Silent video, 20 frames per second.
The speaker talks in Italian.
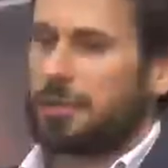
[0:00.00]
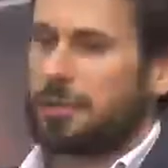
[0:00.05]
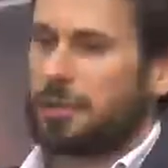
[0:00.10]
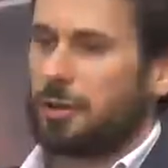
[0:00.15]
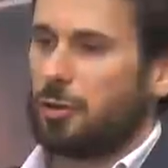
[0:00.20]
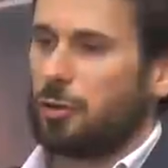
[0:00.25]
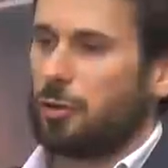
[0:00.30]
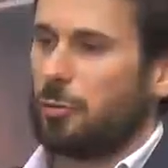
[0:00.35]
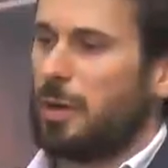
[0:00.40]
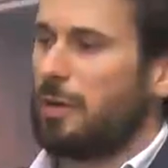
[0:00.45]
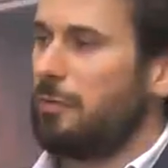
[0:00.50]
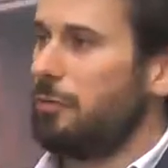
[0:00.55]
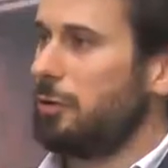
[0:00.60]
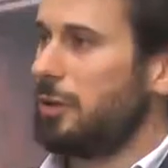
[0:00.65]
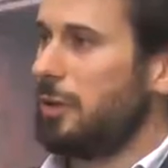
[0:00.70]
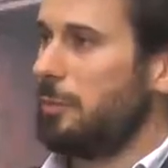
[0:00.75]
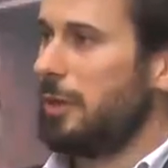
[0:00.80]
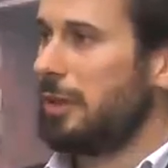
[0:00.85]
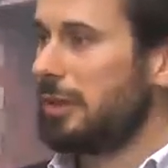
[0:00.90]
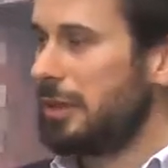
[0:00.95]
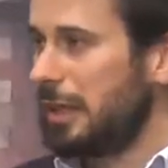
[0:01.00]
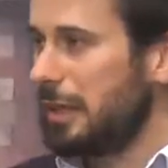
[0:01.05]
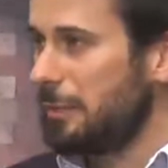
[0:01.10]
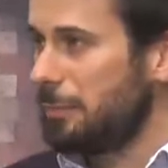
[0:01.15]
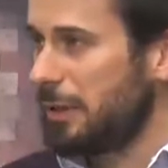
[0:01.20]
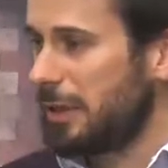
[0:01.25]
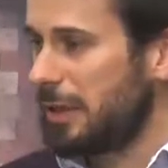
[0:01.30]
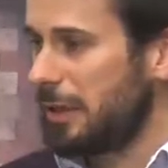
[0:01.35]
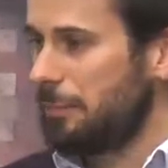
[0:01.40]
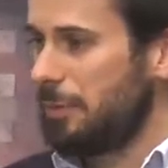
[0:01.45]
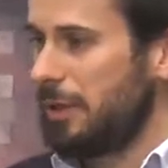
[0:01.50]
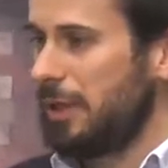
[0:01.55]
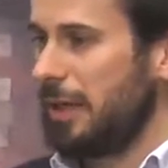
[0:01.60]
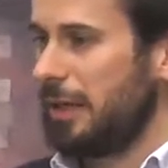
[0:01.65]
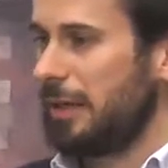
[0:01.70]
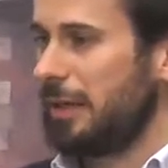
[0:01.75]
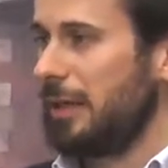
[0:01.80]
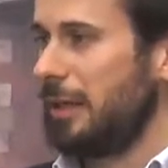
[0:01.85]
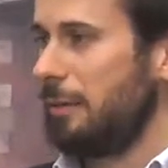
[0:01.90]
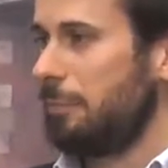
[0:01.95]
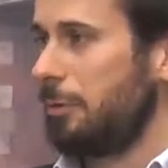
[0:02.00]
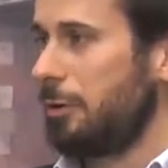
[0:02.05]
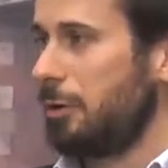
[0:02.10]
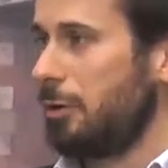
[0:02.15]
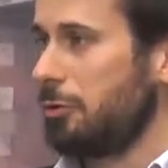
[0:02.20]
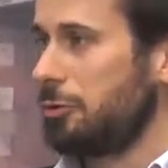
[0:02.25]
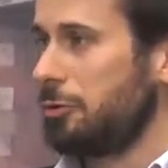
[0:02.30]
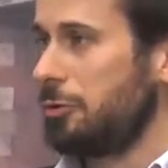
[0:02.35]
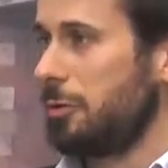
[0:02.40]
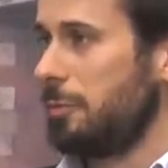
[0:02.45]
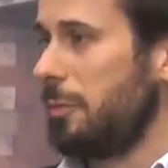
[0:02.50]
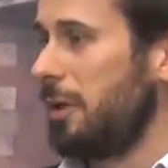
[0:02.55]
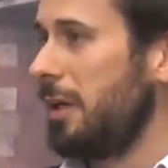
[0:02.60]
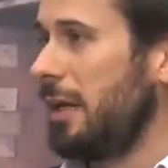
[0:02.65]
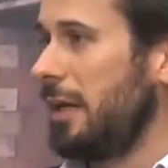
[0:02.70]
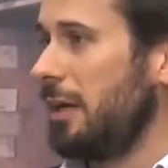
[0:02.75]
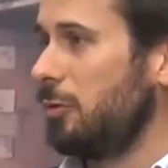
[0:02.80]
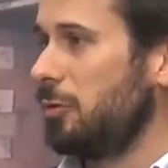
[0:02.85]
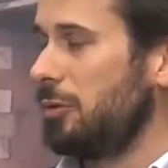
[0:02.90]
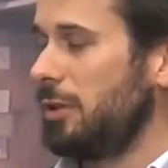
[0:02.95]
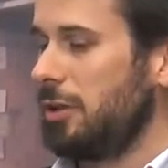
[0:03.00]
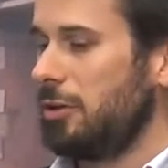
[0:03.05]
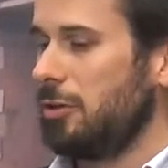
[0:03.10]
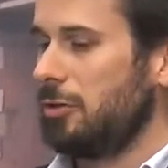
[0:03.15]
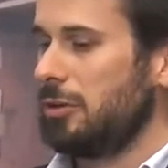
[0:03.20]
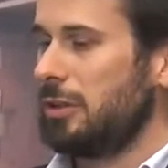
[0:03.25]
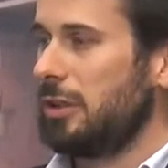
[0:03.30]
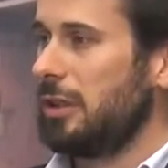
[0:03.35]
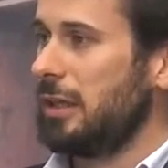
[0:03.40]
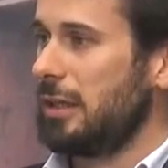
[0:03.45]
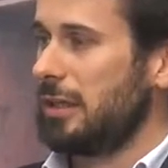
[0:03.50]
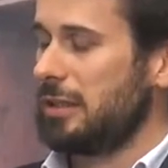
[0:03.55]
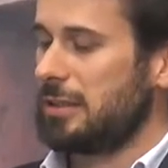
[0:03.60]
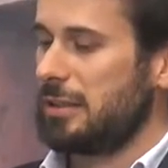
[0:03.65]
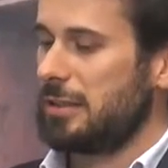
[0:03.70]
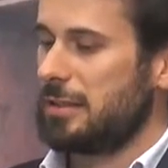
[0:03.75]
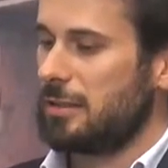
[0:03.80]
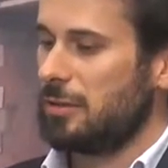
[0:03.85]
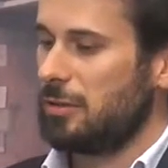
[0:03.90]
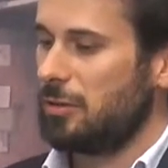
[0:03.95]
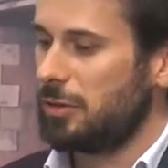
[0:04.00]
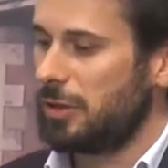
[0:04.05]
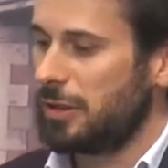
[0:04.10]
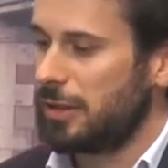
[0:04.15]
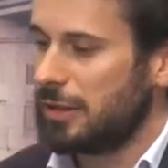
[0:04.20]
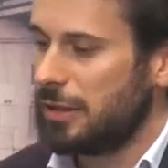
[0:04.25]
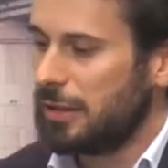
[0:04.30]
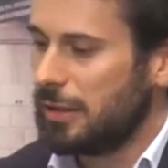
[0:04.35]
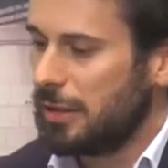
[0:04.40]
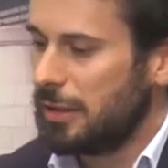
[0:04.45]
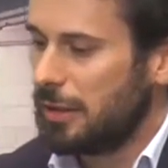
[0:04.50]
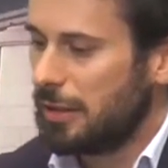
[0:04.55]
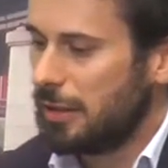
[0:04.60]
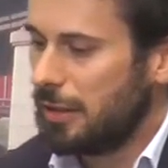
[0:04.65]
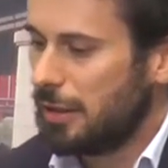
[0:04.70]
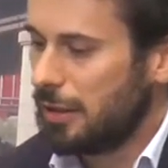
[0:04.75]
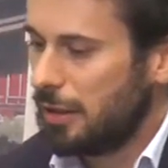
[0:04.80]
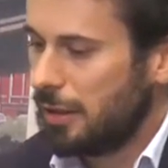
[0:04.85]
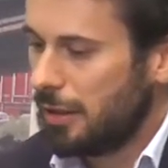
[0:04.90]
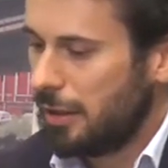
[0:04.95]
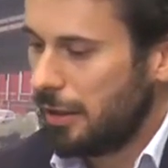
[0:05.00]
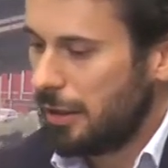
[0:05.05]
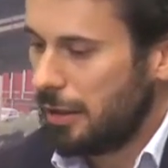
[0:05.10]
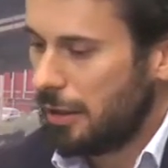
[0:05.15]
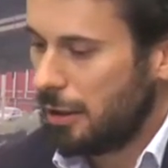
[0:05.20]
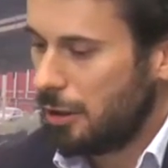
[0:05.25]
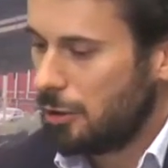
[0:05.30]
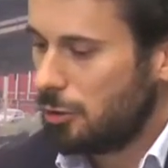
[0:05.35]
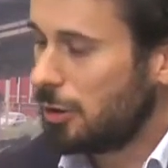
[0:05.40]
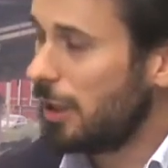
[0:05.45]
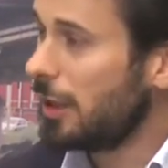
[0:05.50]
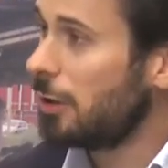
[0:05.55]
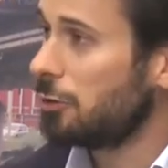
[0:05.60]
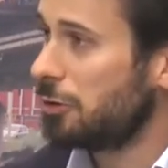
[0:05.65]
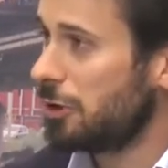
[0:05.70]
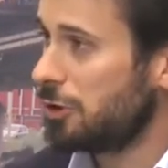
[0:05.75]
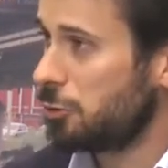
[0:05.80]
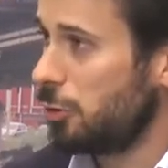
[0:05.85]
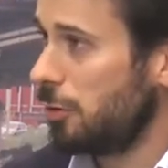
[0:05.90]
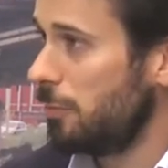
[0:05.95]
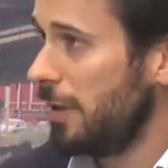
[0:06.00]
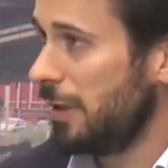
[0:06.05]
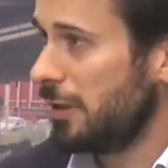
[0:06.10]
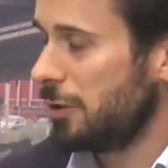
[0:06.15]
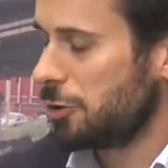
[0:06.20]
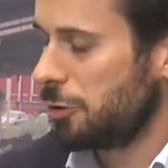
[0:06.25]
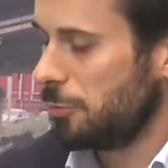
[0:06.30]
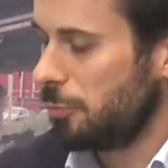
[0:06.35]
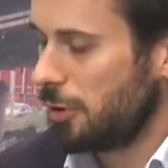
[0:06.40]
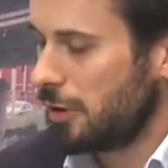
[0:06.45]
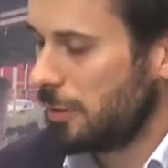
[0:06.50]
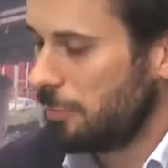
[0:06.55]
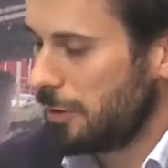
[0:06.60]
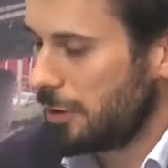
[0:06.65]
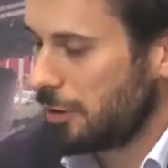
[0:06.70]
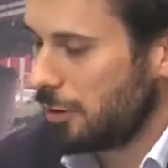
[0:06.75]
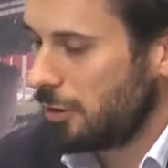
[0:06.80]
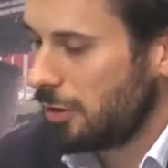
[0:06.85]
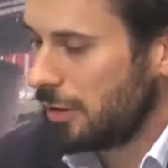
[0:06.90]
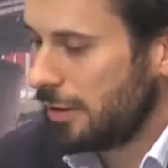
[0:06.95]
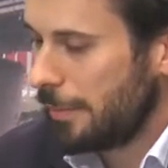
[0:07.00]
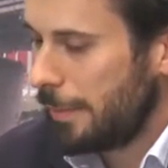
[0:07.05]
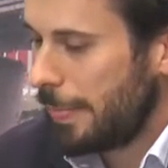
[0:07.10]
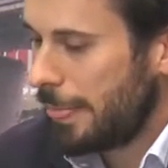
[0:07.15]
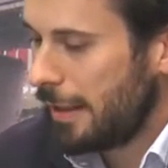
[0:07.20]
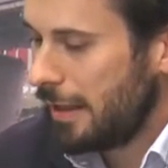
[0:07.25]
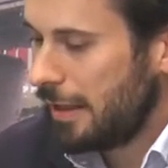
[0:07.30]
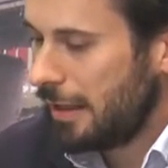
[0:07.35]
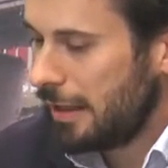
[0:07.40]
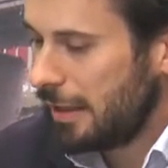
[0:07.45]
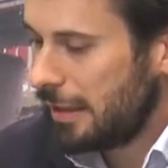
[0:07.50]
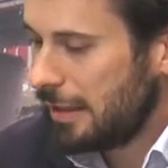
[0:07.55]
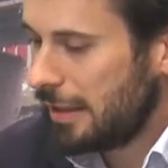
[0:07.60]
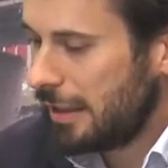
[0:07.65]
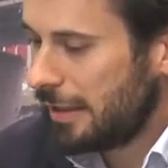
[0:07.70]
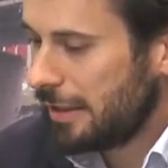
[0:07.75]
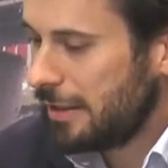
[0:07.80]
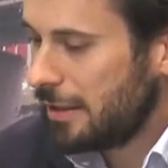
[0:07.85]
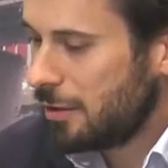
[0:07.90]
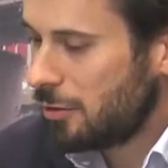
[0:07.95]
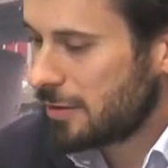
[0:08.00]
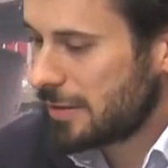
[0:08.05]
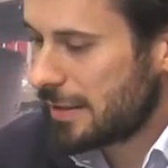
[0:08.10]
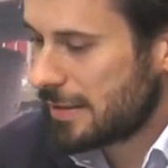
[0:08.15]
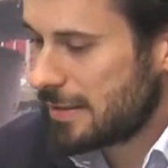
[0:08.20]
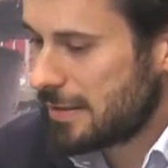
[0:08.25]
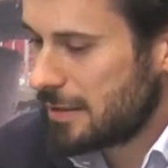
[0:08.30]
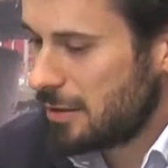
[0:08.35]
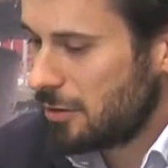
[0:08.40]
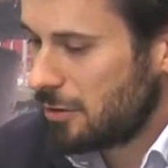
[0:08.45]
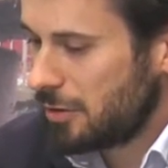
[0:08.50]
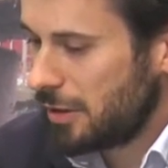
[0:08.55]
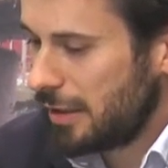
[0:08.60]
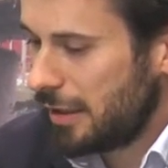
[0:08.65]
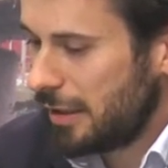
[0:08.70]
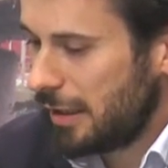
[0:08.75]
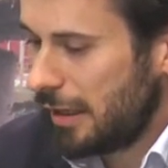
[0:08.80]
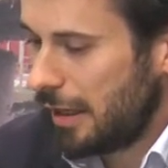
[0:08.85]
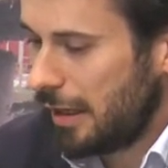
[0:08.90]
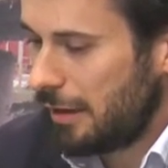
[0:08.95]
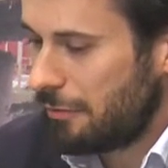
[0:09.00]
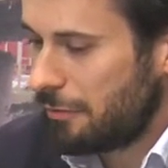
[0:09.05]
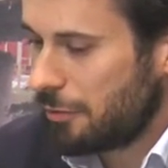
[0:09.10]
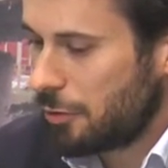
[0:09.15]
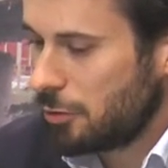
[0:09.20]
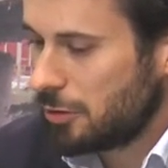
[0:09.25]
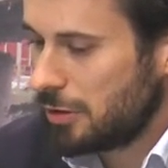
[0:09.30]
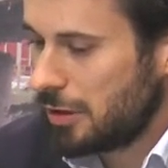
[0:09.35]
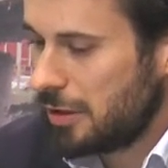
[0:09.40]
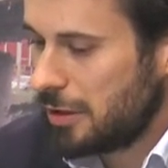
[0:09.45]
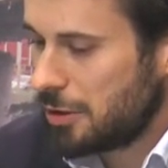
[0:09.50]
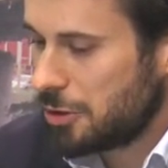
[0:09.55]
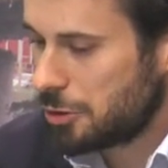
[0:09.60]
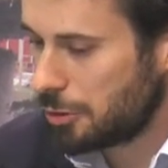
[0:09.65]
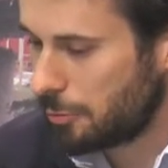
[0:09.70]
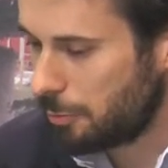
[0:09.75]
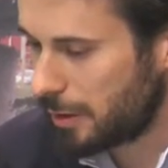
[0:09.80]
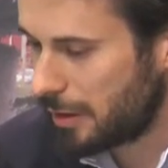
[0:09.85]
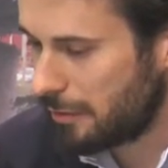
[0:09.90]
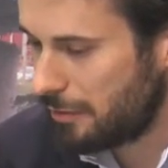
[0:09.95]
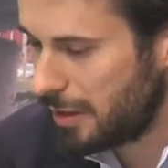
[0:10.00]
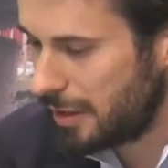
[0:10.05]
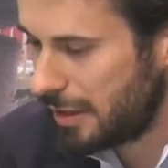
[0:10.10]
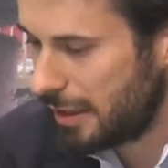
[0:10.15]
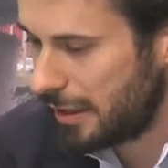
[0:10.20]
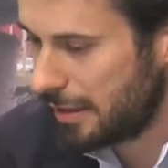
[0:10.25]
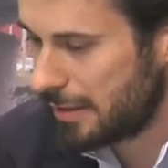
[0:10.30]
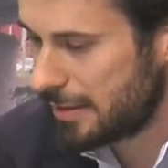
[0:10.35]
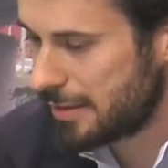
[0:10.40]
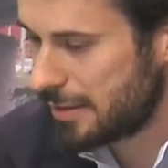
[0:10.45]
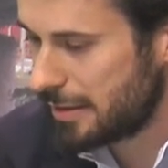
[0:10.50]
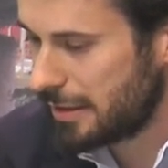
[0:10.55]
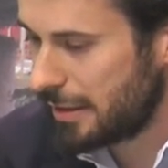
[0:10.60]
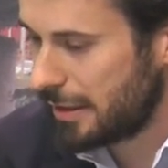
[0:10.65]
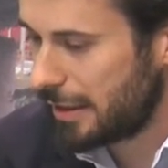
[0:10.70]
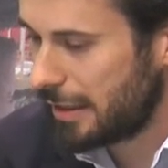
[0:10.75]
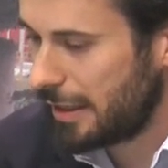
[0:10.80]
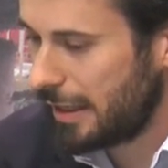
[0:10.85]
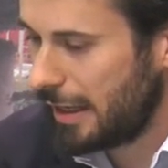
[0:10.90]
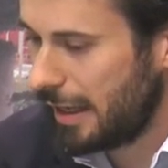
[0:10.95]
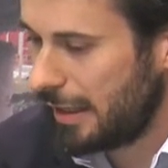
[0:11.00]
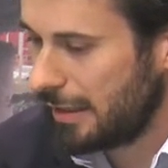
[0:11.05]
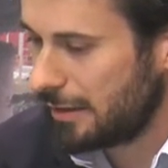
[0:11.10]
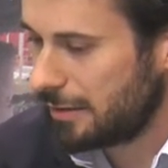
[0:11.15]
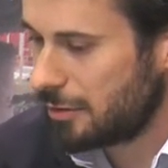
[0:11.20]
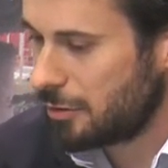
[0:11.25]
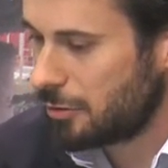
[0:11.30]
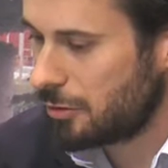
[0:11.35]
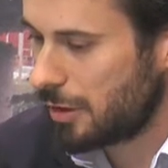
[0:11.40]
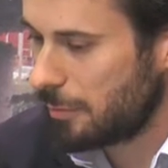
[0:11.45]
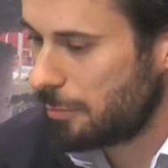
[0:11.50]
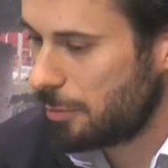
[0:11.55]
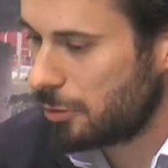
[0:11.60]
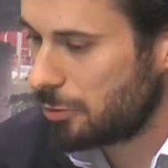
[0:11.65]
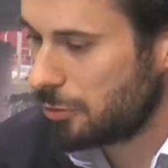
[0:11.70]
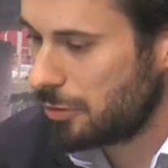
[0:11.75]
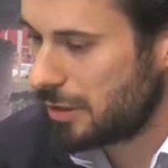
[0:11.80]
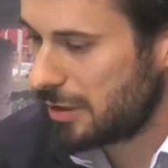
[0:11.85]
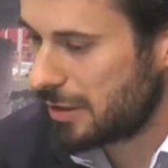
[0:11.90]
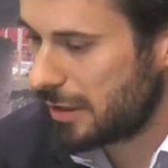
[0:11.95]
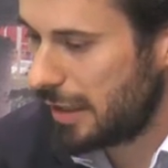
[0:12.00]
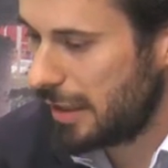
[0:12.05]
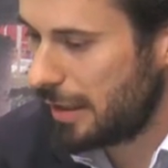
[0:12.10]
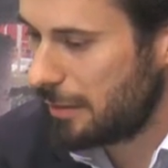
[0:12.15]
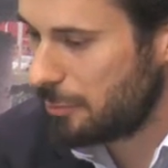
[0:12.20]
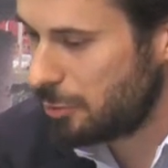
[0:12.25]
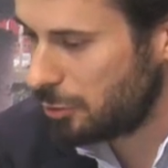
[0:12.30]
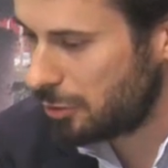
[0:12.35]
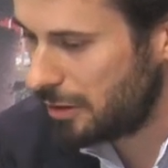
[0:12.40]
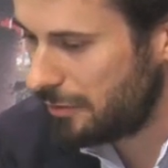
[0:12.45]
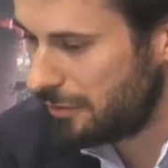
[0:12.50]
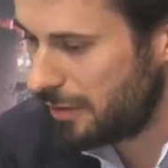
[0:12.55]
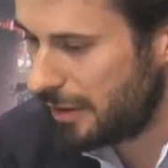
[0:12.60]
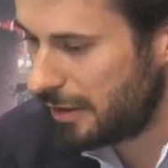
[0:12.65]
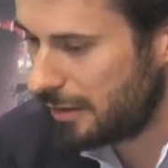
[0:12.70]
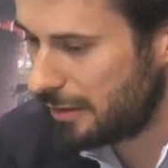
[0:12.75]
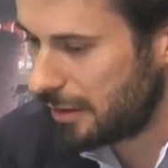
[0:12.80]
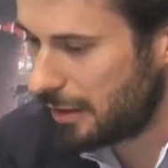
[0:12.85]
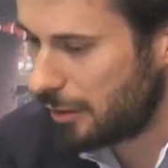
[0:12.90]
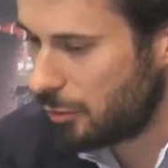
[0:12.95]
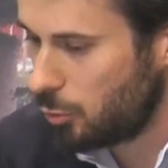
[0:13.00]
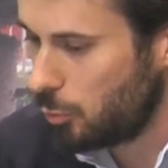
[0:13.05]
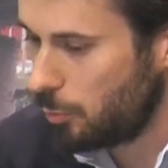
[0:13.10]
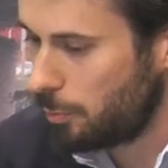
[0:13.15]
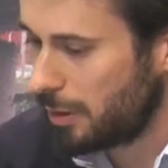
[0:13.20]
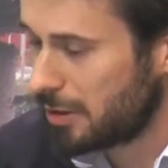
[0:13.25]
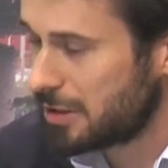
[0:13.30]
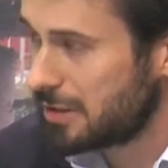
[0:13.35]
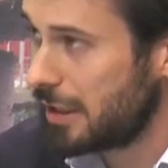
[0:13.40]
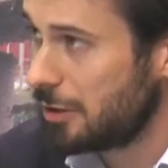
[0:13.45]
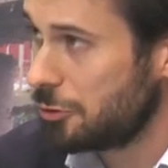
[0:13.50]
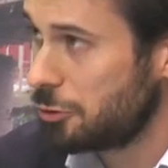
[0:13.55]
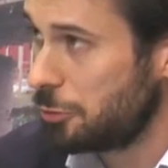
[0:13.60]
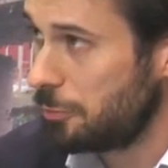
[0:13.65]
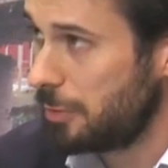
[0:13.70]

secondo me è fondamentale per capire anche l'approccio ermeneutico della Cassazione. Lo leggo testualmente, sono poche parole. La rinegoziazione a fronte di sopravvenienze che alterano il rapporto di scambio diventa un passaggio